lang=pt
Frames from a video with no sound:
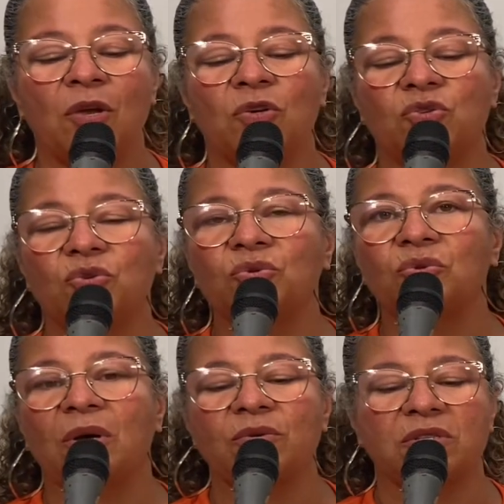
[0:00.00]

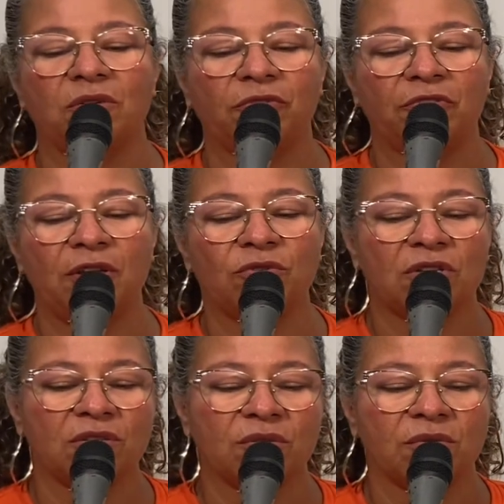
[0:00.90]
junto ao seu Filho
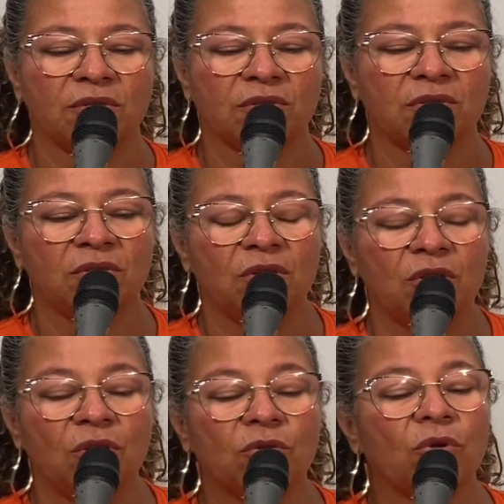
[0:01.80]
Jesus,
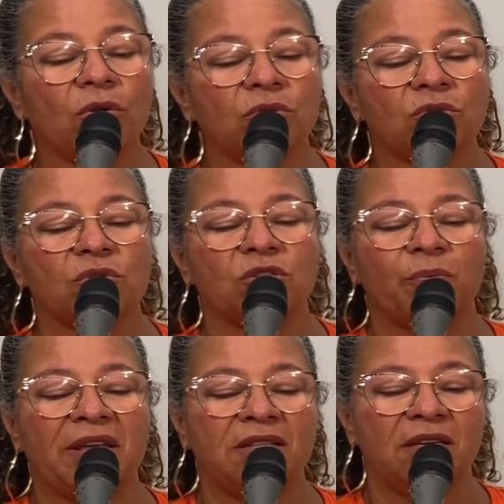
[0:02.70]
todos os
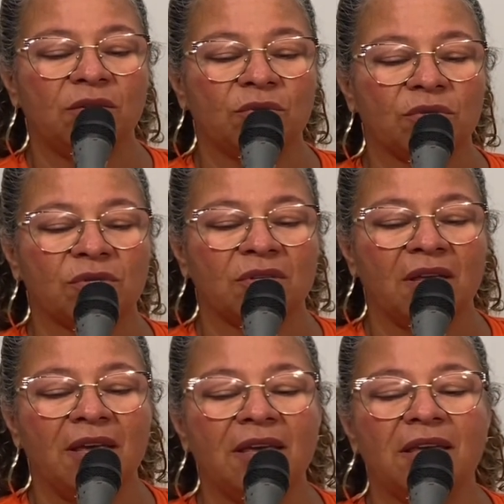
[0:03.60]
pedidos
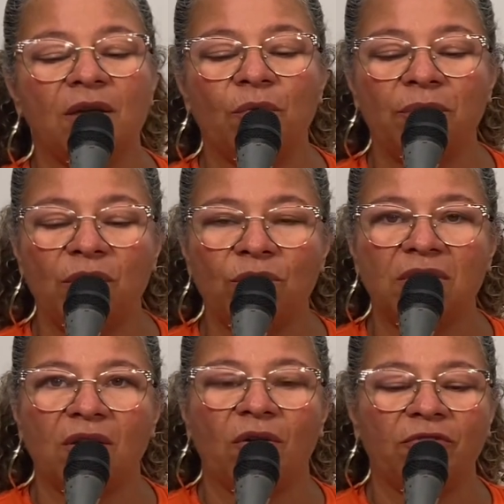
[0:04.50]
que
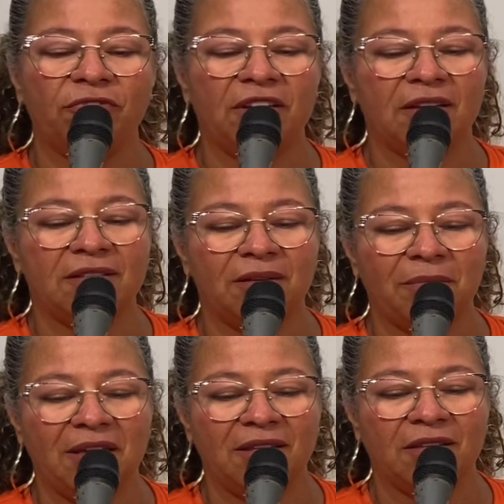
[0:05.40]
humilde e
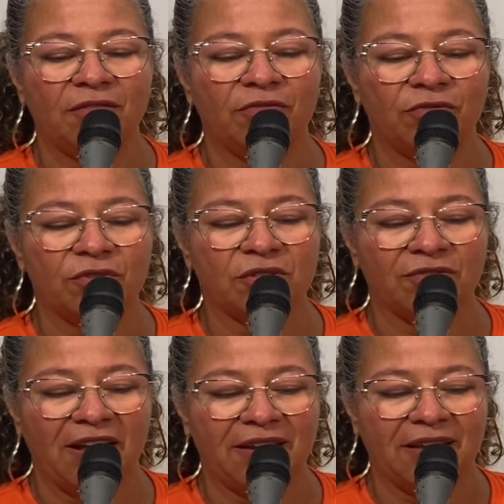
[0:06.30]
confiantemente vos
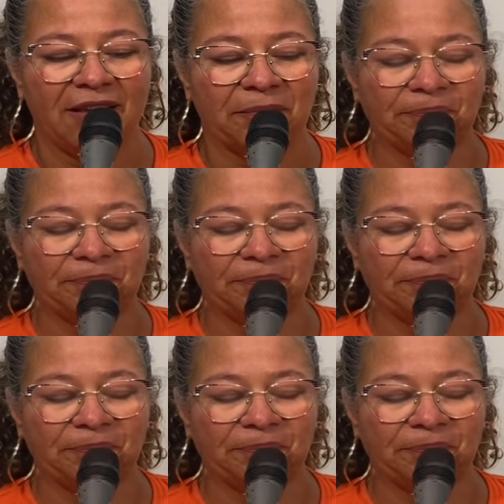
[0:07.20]
farei.